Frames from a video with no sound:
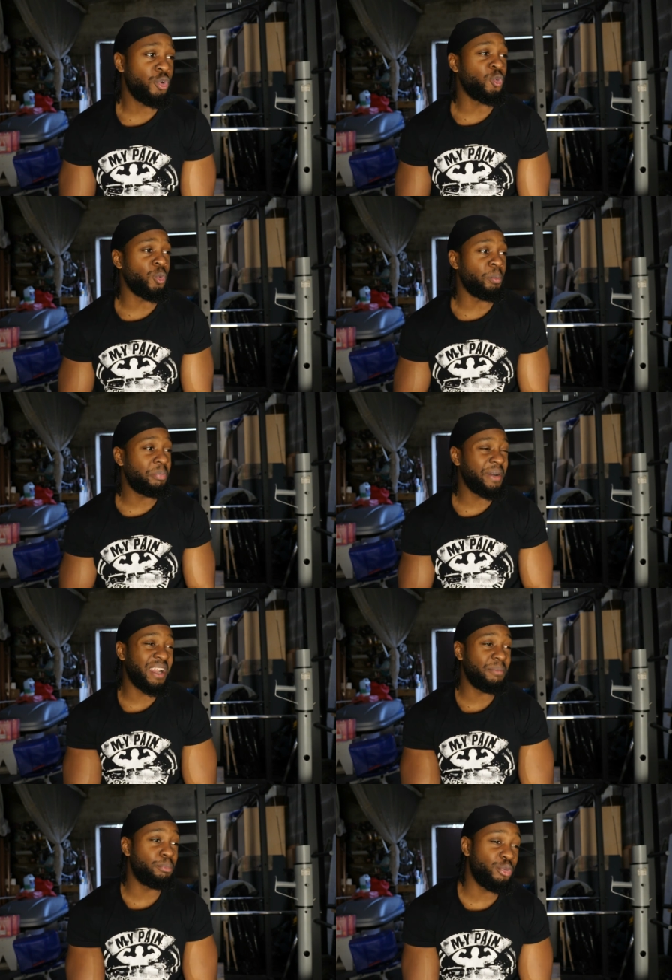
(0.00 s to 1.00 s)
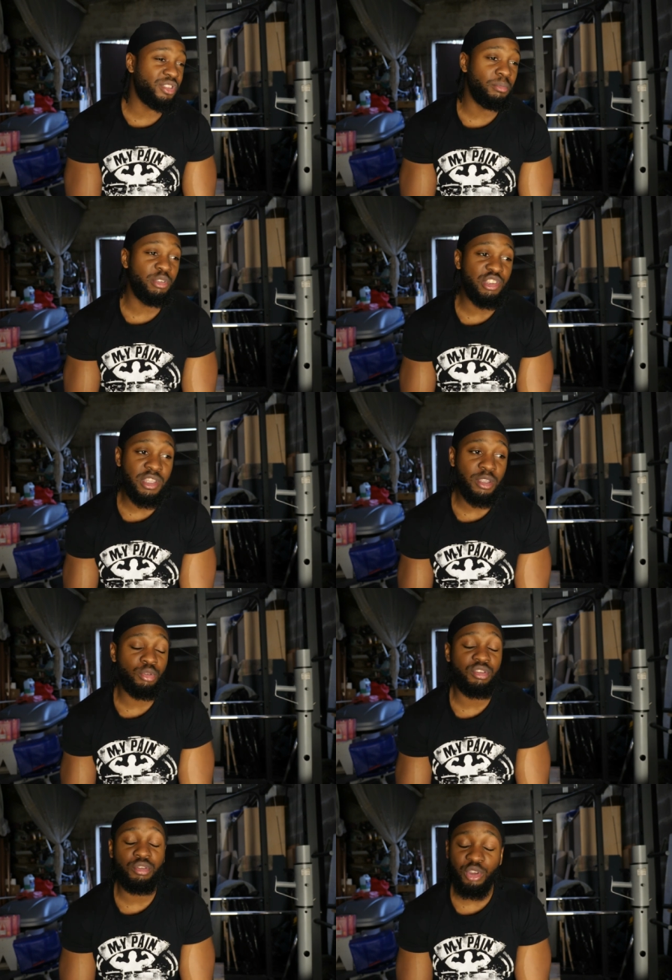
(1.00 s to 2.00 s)
n'ont pas la possibilité
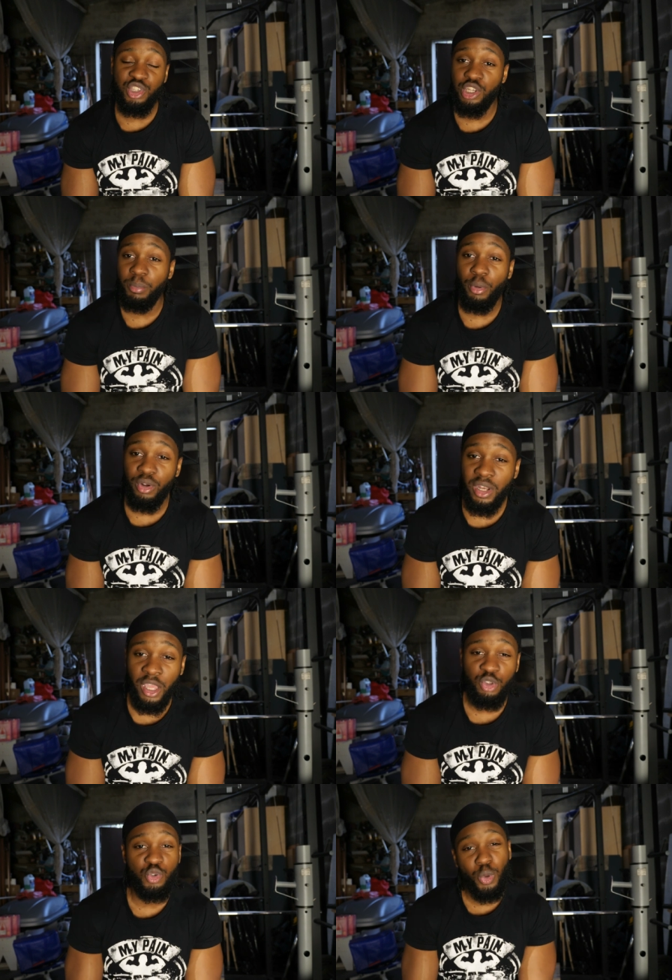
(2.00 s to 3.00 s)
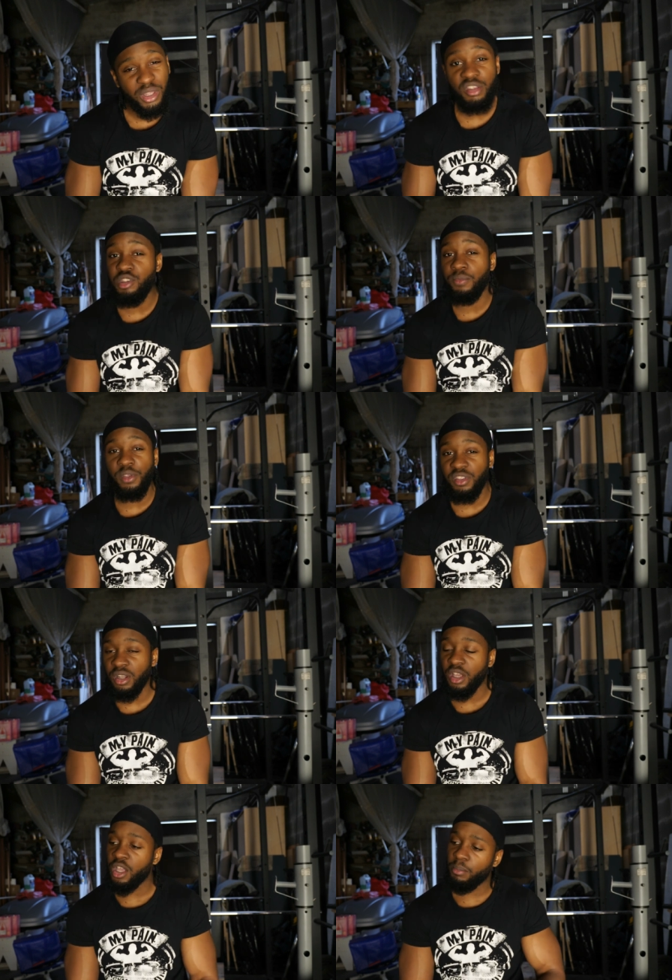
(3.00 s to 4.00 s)
de sortir, prendre l'air, du moins c'est
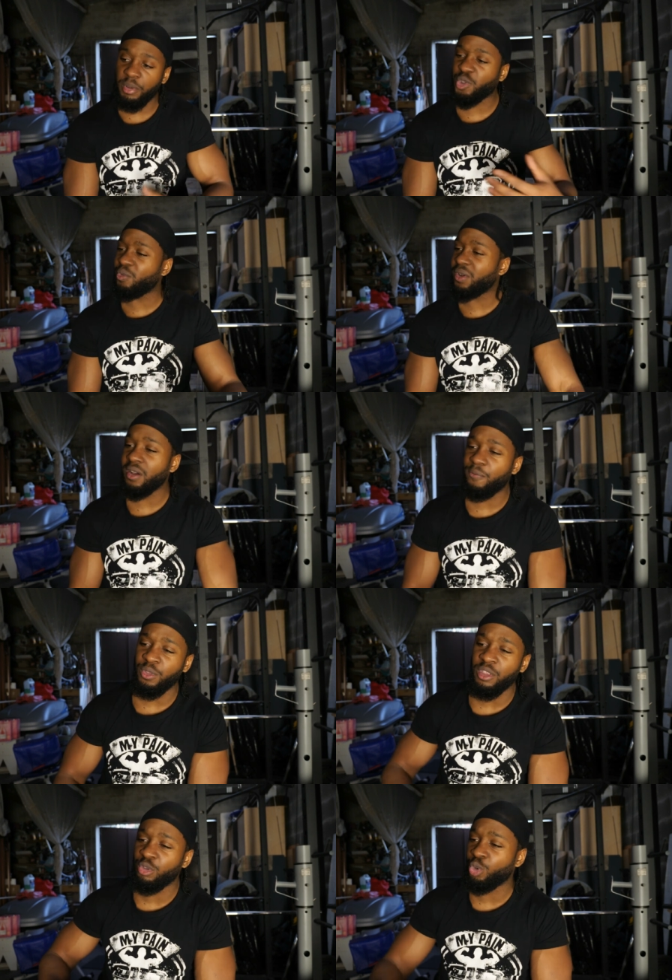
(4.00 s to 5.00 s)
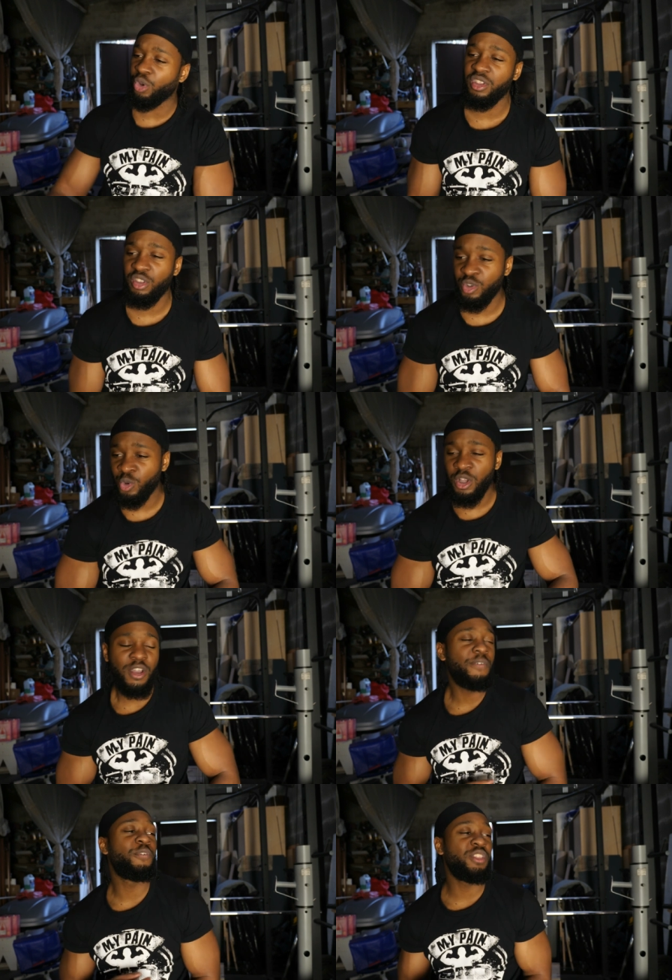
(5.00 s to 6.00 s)
difficile parce que voilà, faut des autorisations,
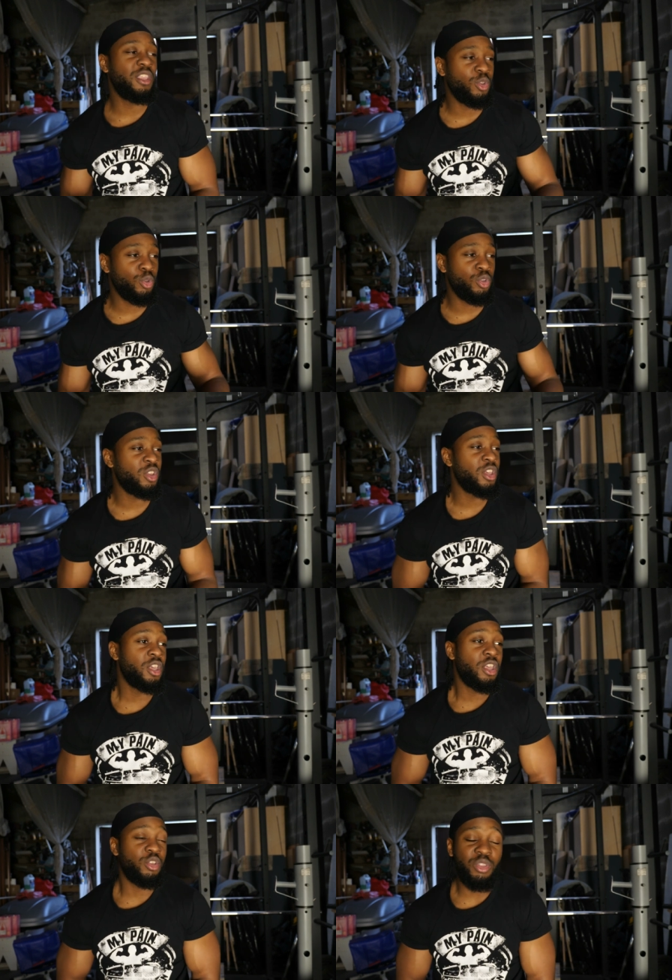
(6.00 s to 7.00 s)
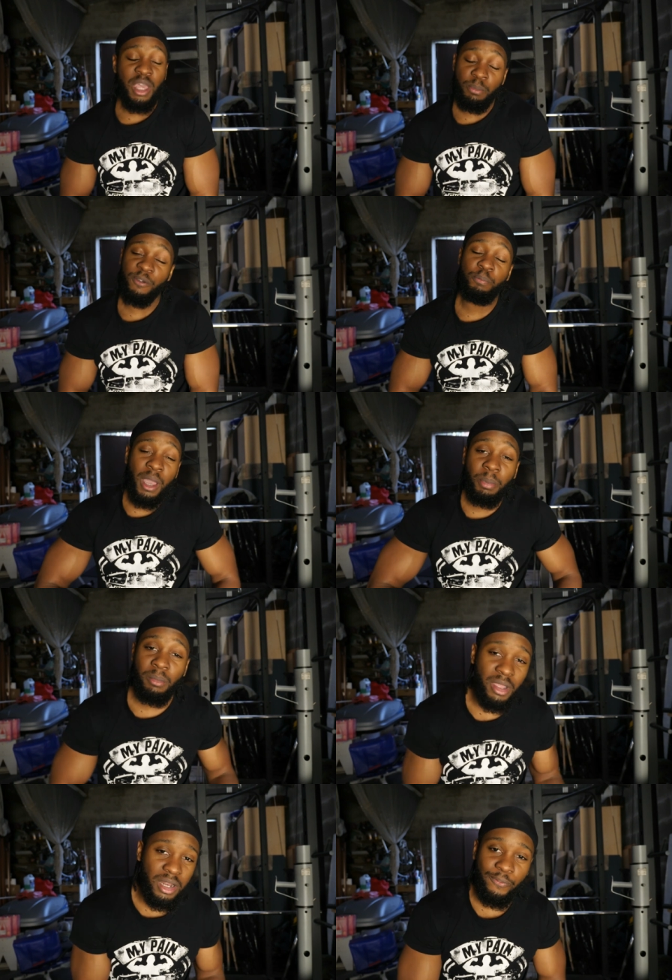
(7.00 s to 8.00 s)
faut des trucs. Il y en a, ils peuvent pas
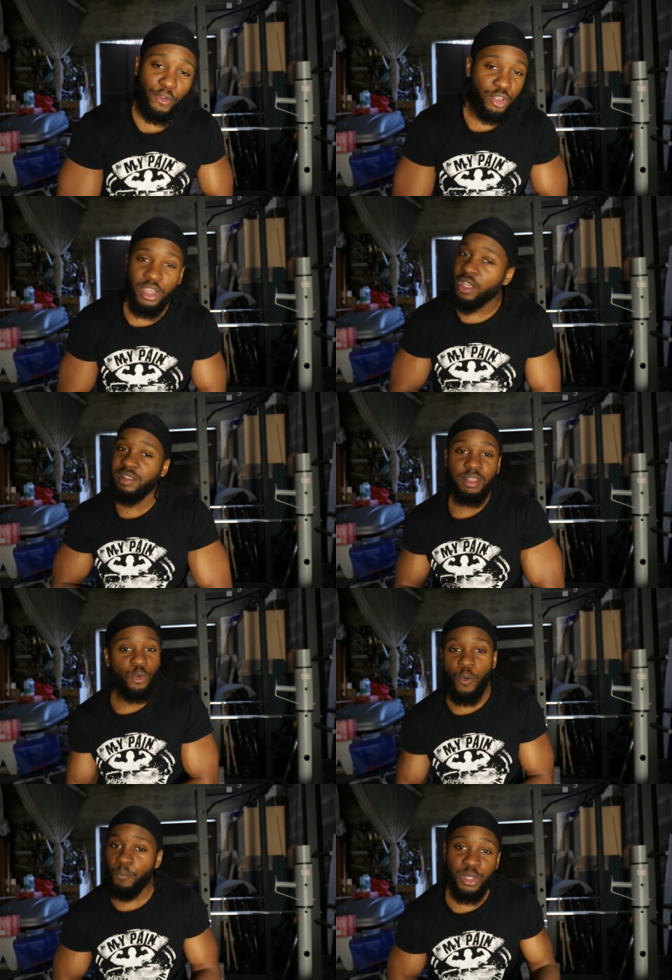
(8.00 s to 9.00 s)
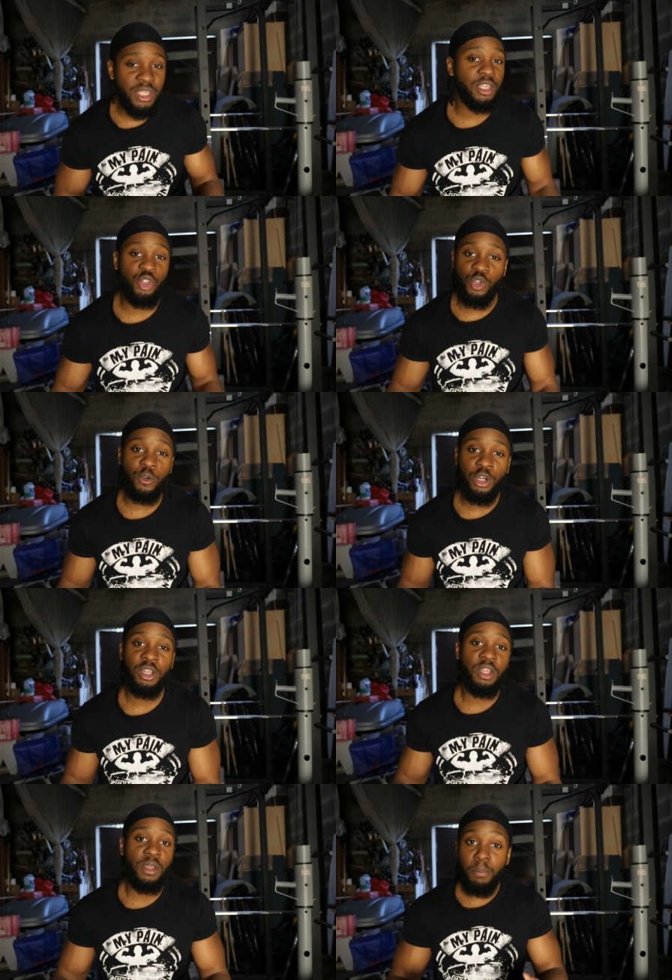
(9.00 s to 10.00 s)
imprimer les feuilles, c'est compliqué, tu vois.
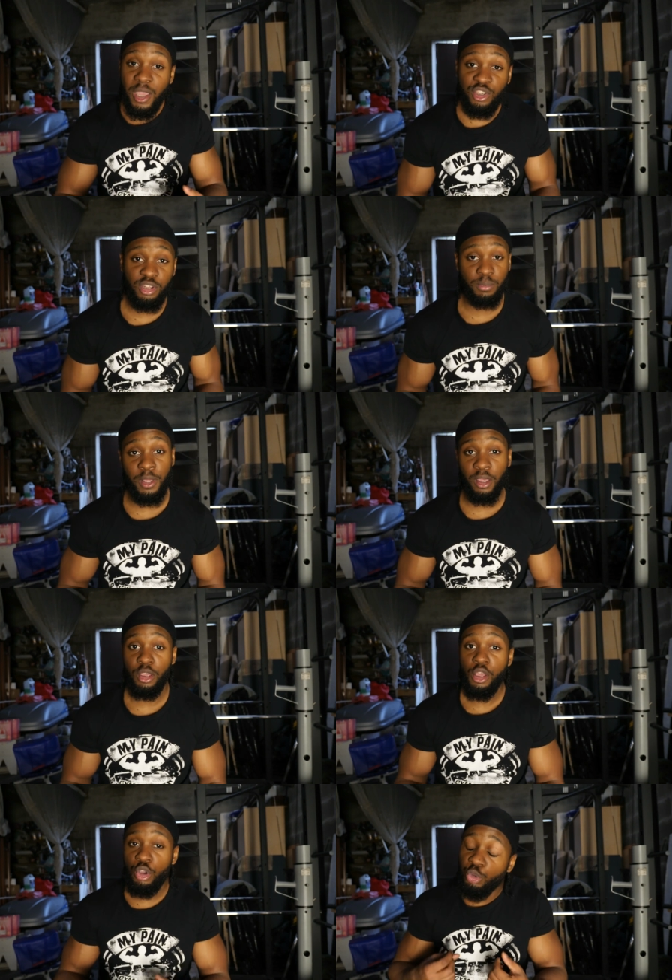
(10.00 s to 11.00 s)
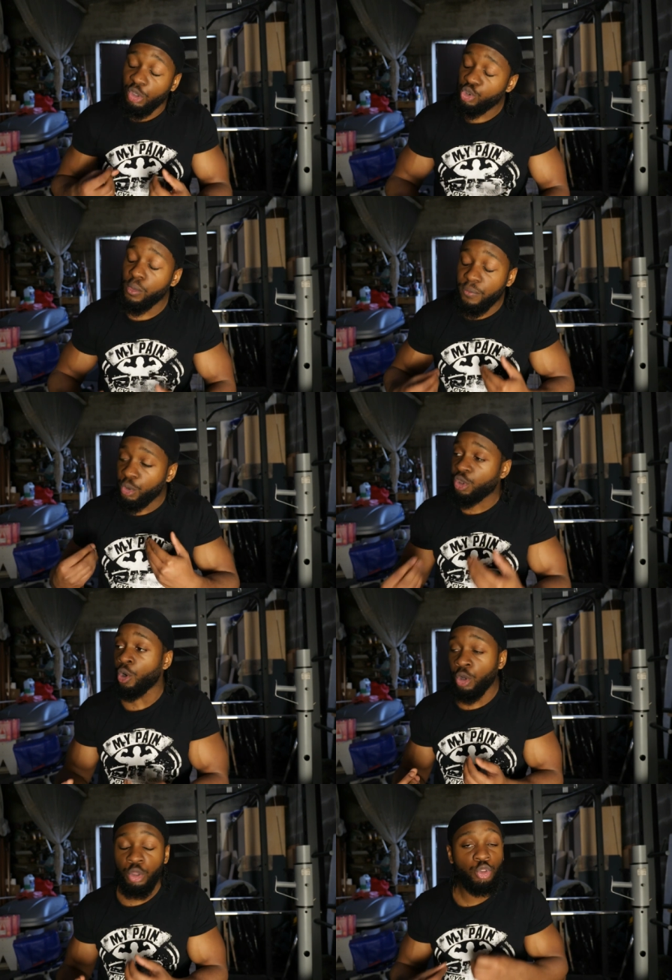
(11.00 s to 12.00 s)
Mais j'espère que toi tu trouves le
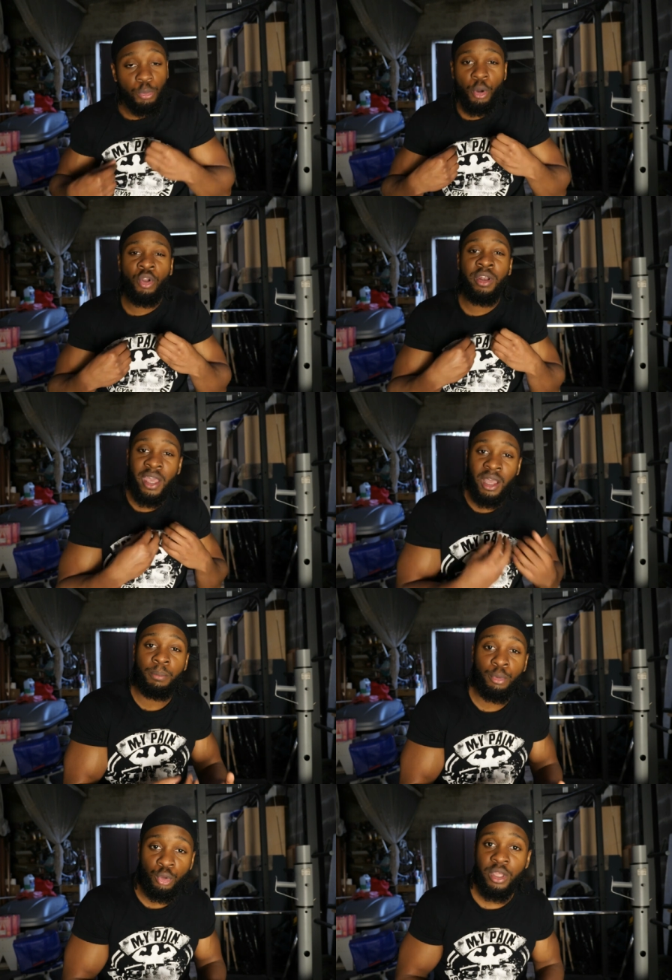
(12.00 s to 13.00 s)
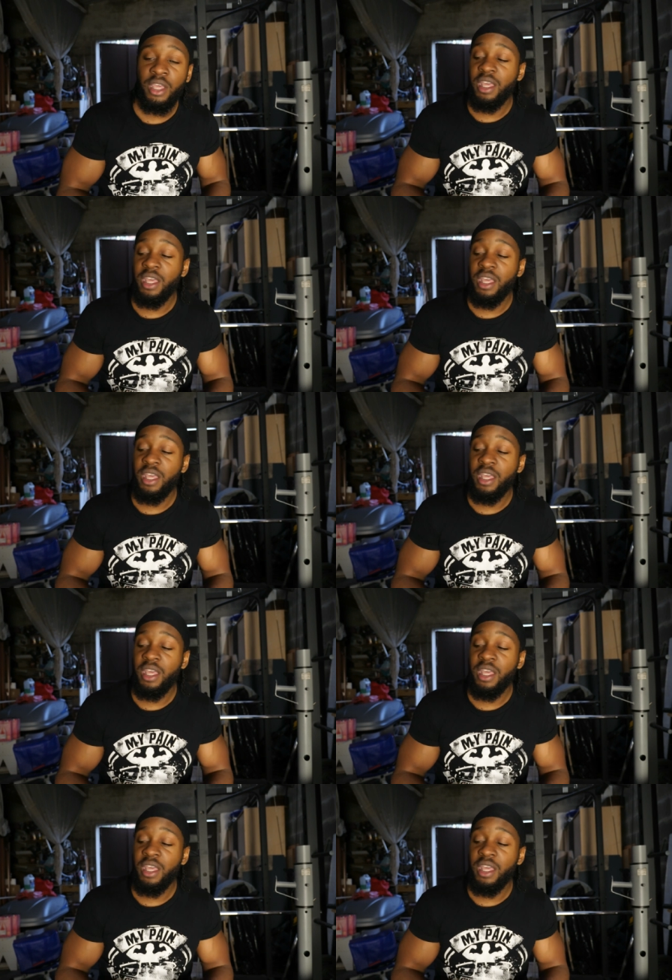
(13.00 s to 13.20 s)
temps de prendre l'air un peu